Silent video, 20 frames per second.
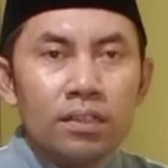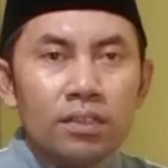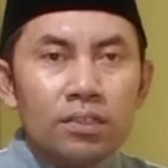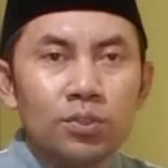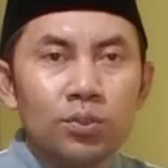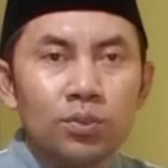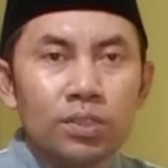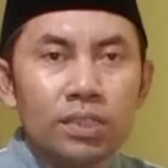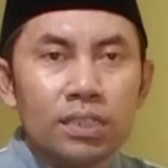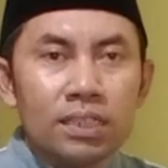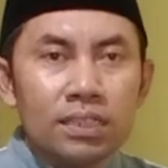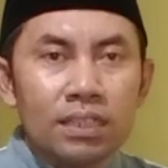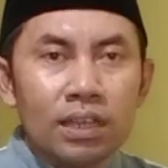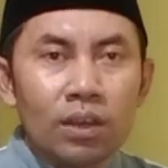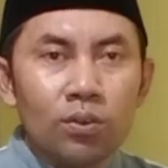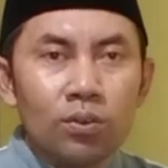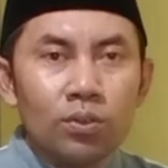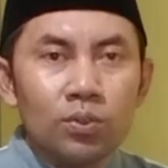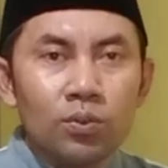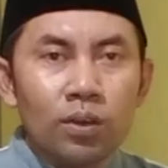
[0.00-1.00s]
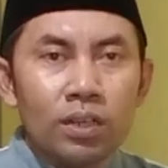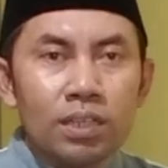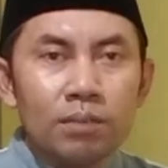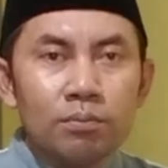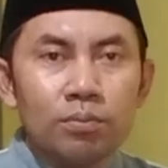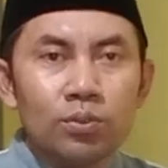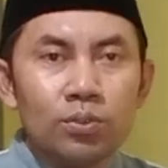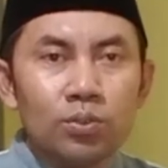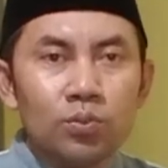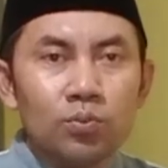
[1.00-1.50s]
Juni tahun
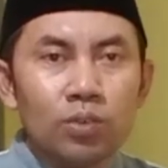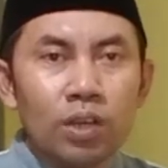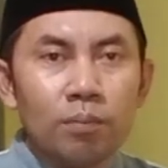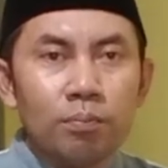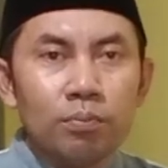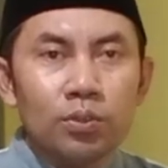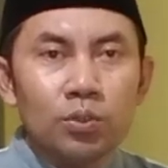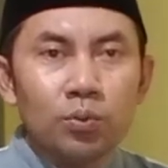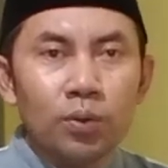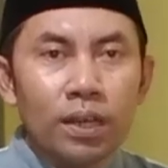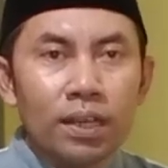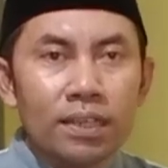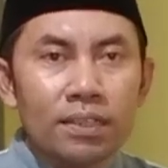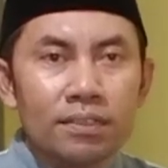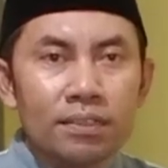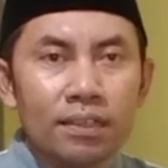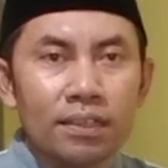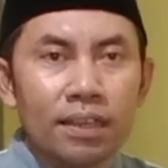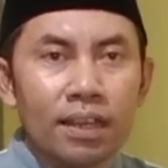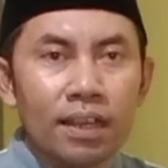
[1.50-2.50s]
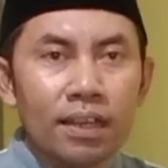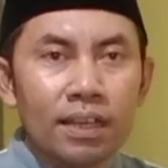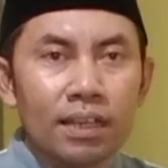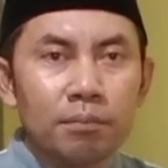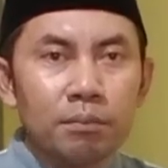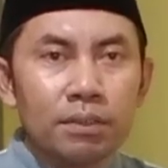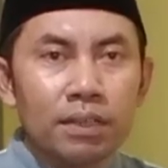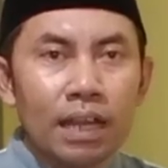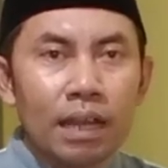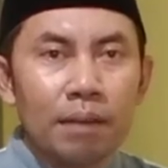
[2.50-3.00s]
2022 saya akan
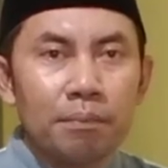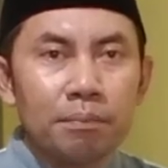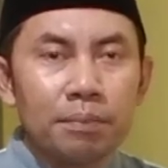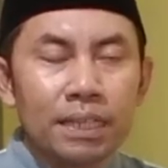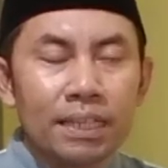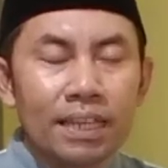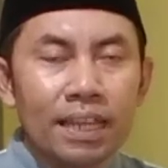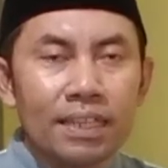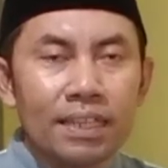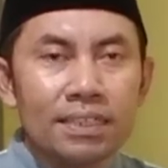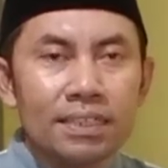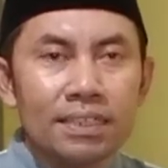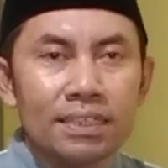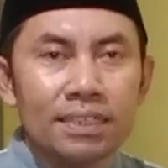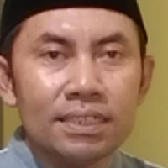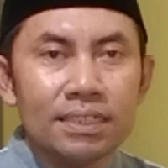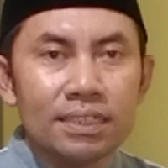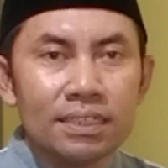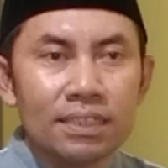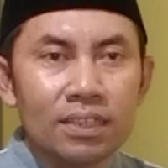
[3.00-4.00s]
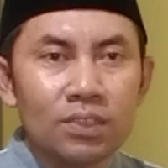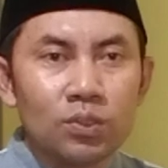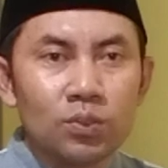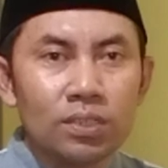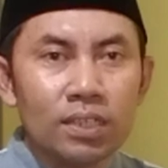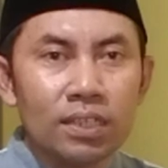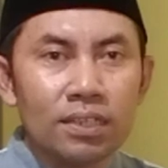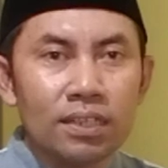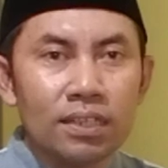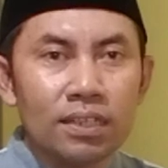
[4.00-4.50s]
mengupgrade lagi
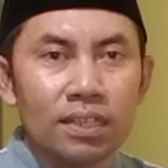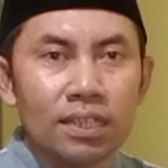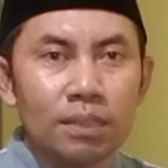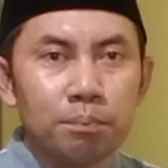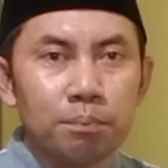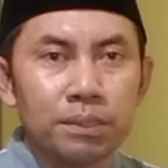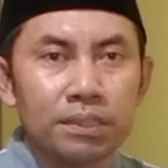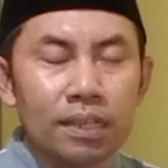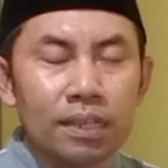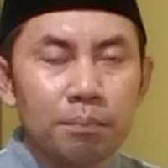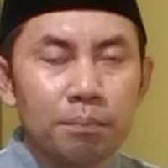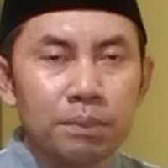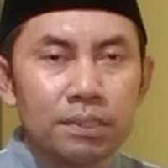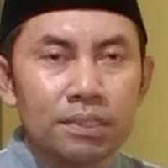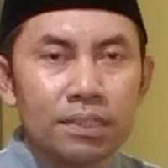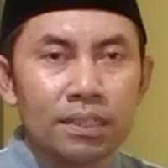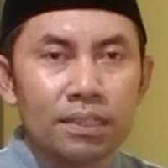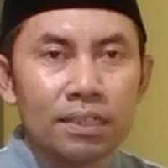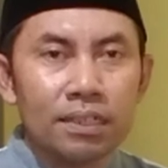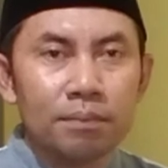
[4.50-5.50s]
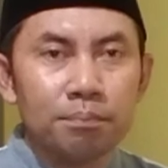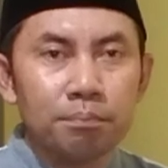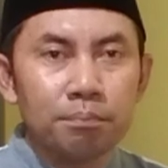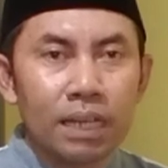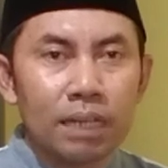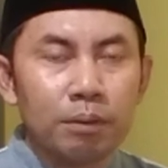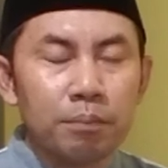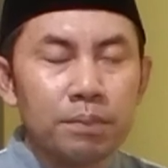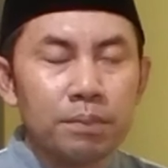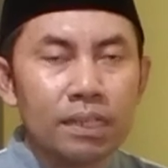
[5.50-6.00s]
statusnya dari pesanan-pesanan
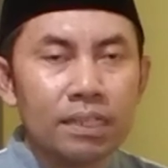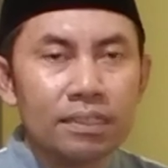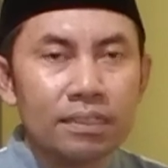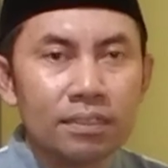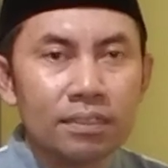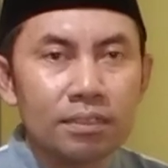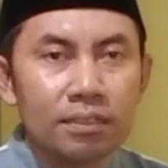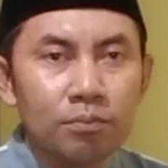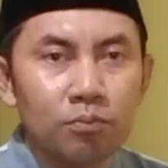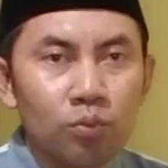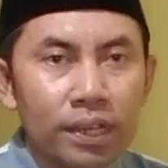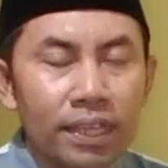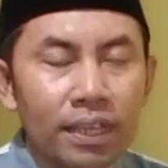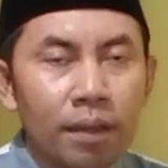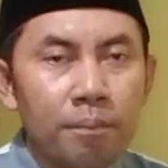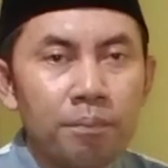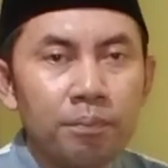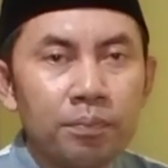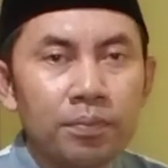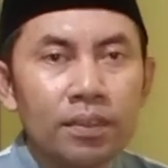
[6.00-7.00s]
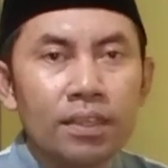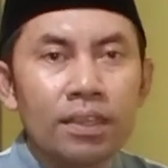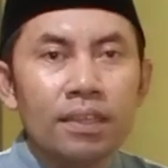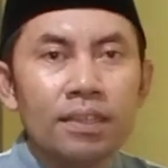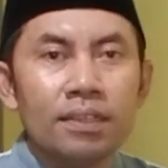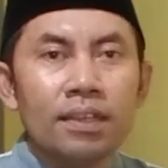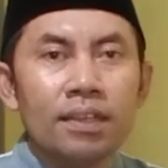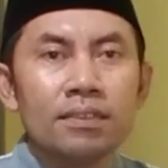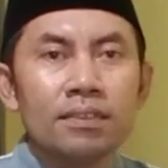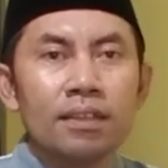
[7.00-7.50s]
para pemirsa semua ya
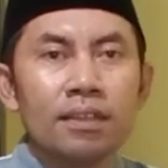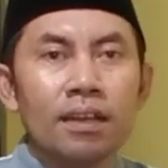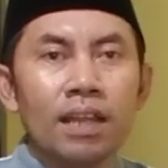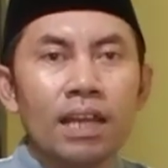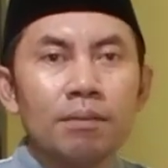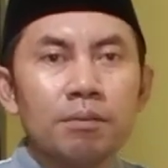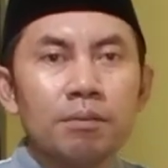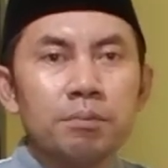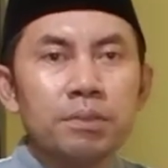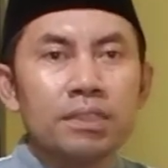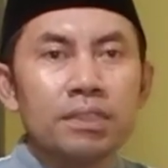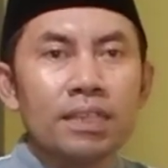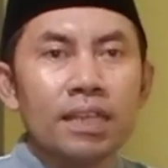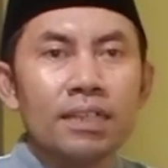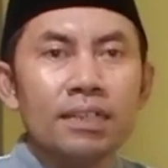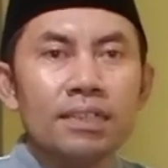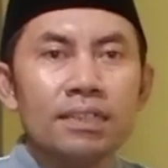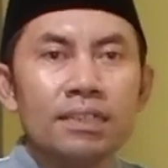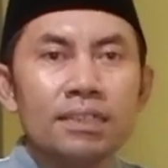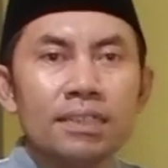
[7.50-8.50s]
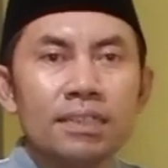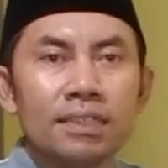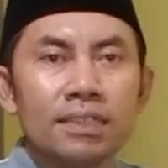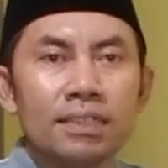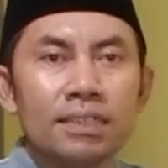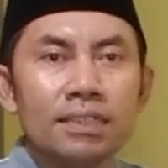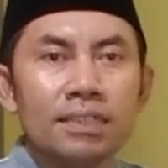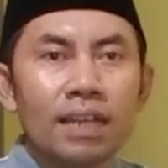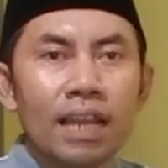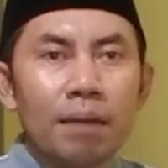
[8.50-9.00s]
yang telah memesan
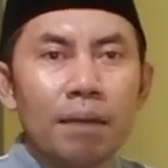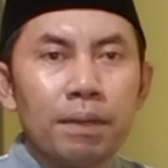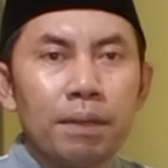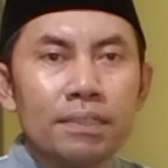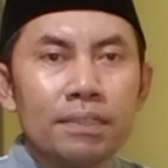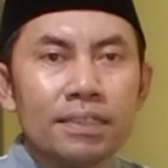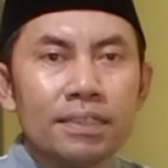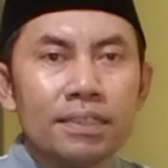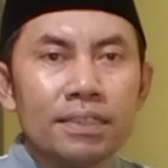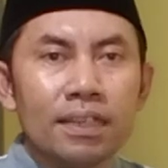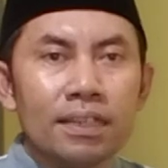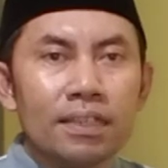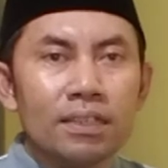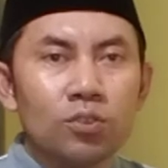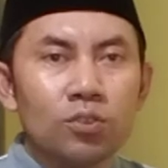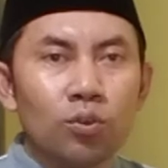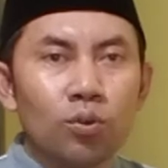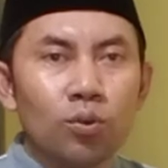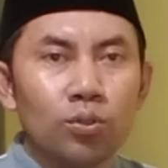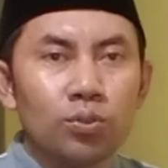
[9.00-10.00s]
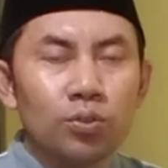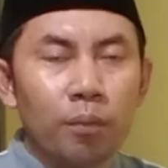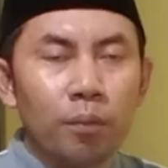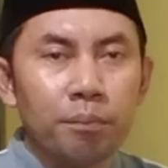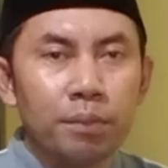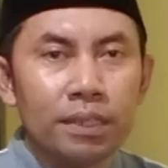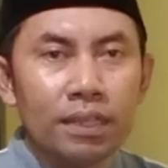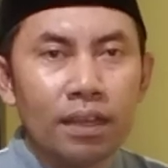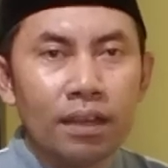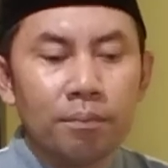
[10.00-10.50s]
di lapak saya di toko
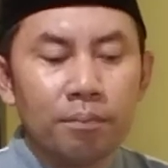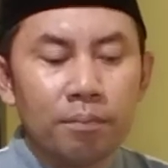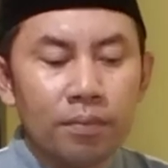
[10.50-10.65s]
Shopee ya